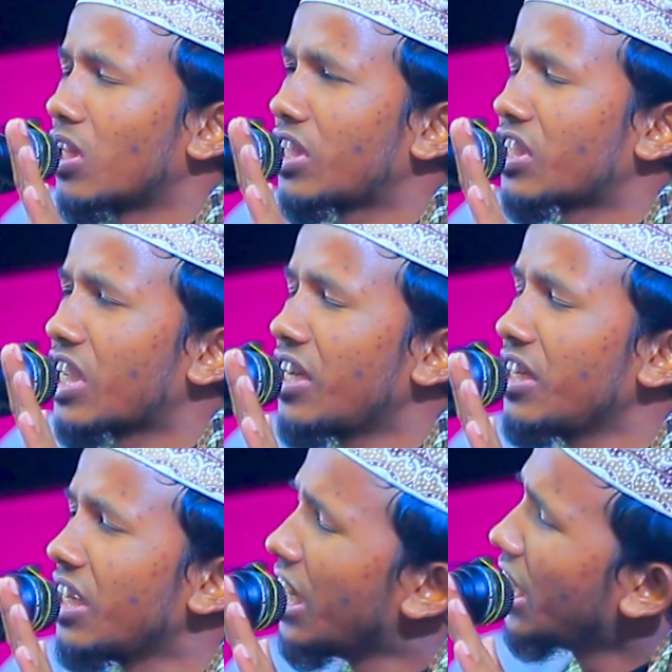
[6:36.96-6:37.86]
বলতেছেন
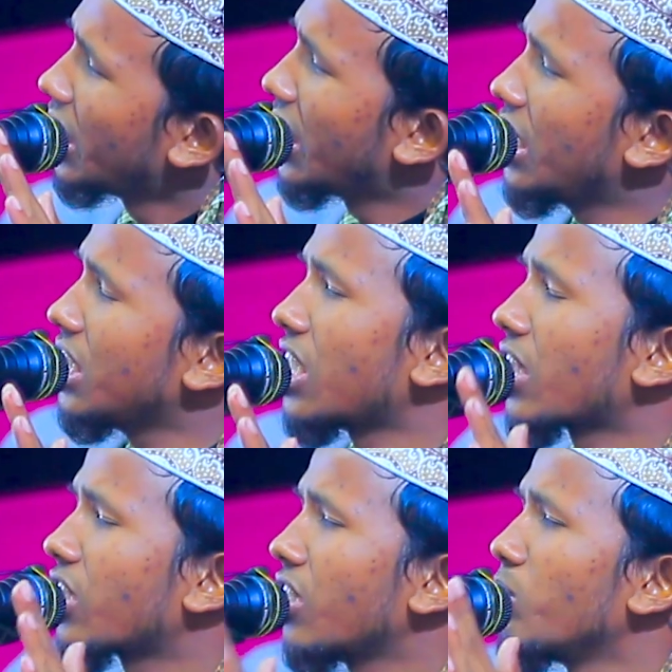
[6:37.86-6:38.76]
এই
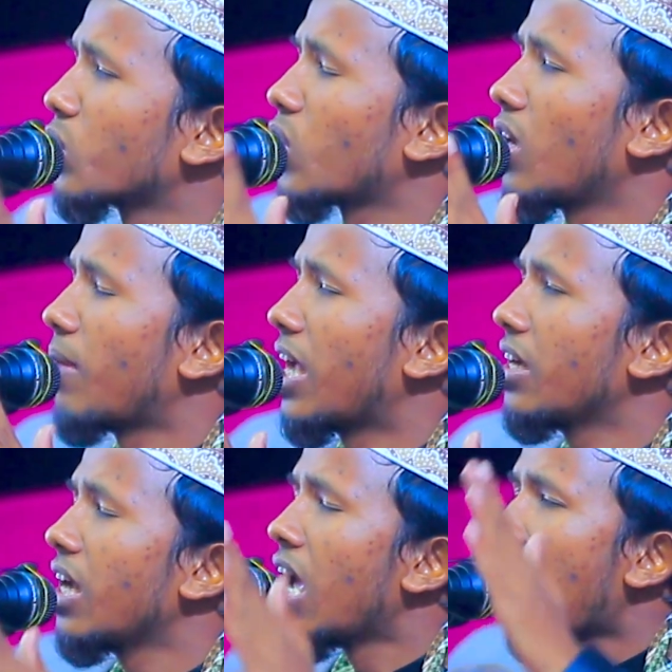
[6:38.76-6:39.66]
জাতের মুসলমান
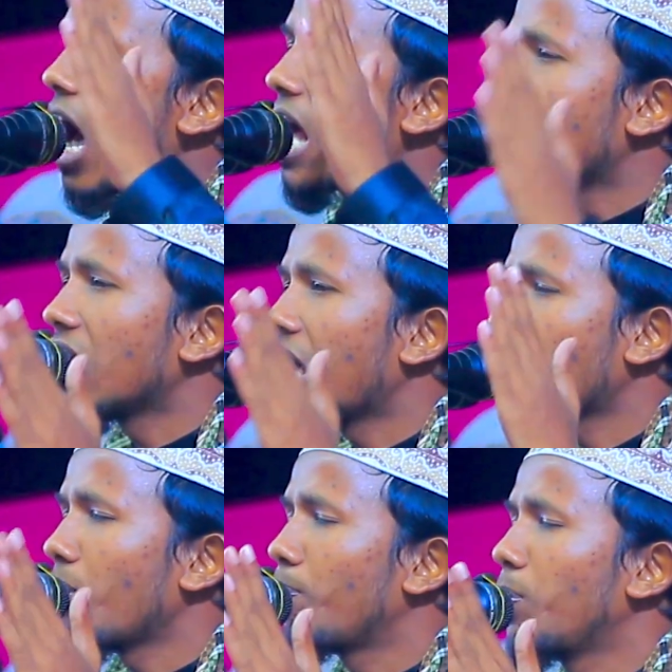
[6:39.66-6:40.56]
আল্লাহ
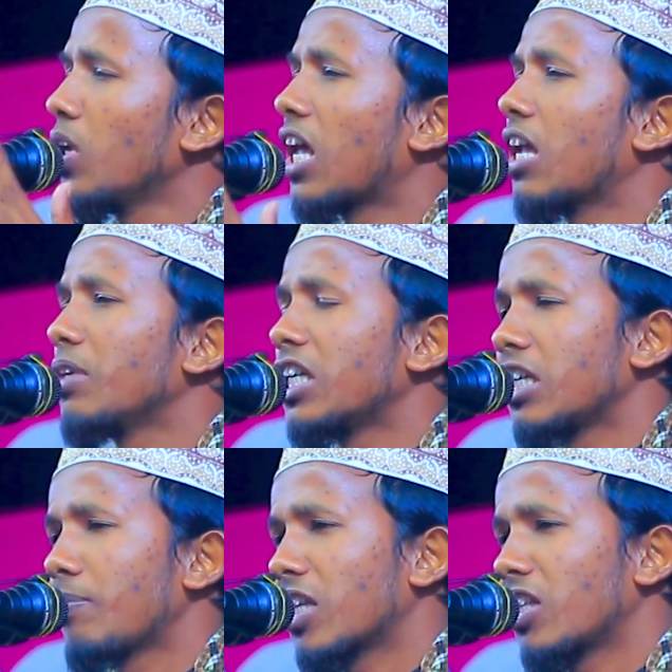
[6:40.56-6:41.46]
রাব্বুল আলামিনের
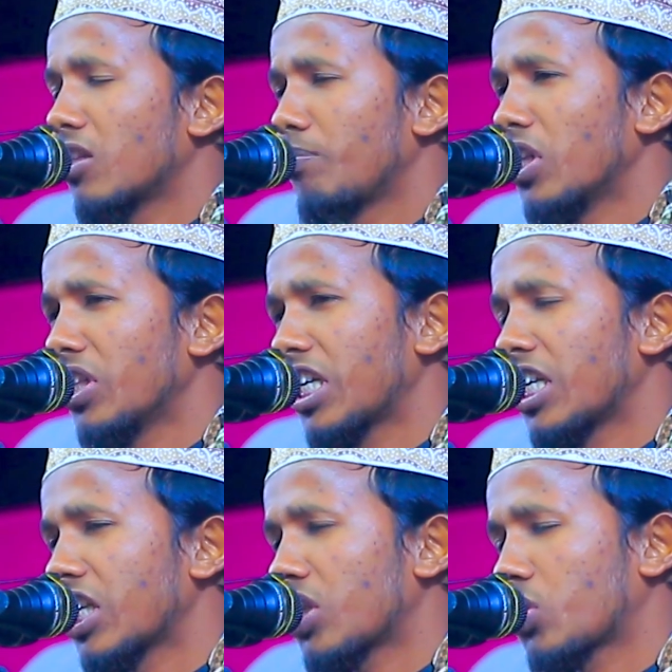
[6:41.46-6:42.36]
ইবাদত বন্দেগীতে